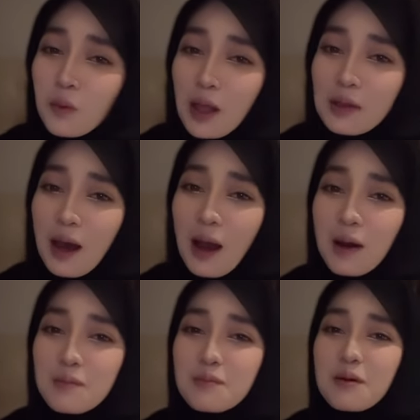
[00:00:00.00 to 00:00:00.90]
buat
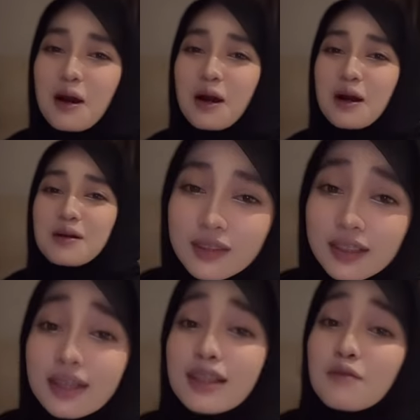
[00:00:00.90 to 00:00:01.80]
apa?
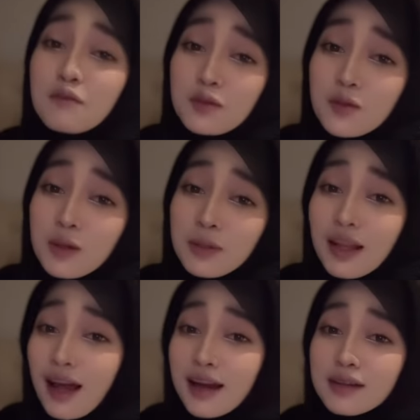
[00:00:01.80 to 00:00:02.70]
Kan tadi Feve sudah
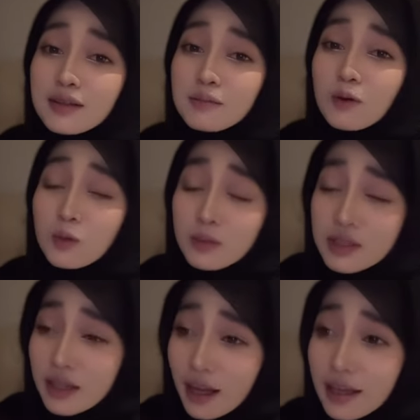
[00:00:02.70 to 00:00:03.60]
bilang, mau
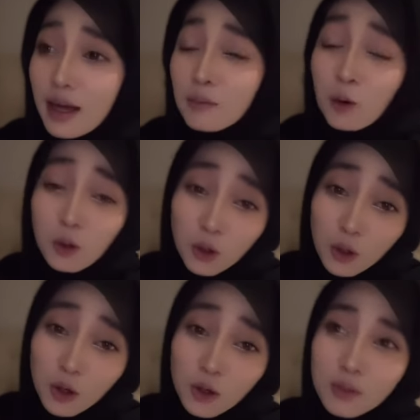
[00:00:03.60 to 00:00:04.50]
percaya
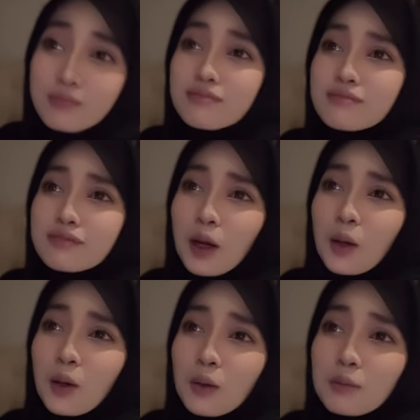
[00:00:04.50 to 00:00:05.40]
monggo,
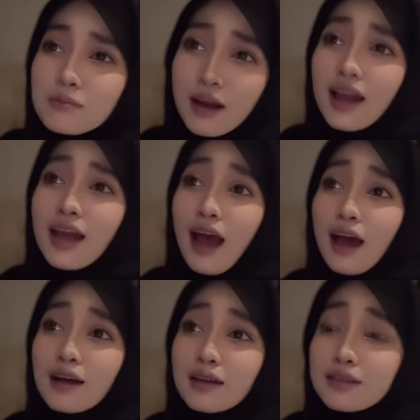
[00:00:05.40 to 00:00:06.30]
kalau enggak ya
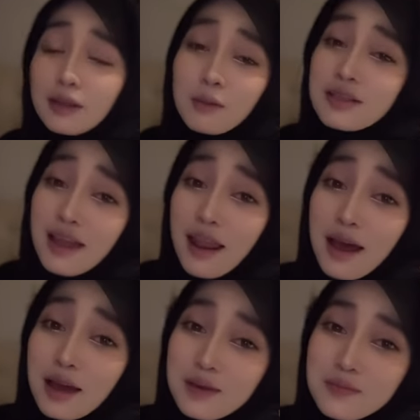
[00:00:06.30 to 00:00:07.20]
Nggak masalah.